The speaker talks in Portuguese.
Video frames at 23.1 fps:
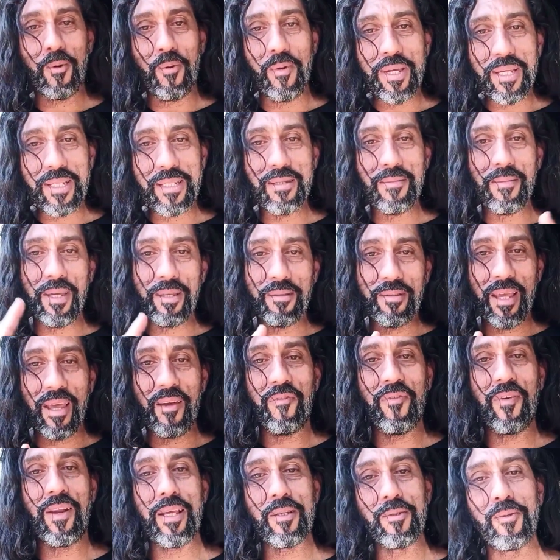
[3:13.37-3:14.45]
conhecimento e
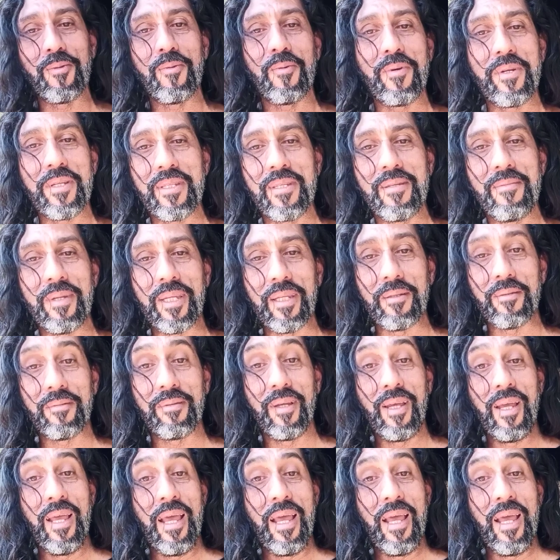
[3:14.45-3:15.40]
reflexo do conhecimento.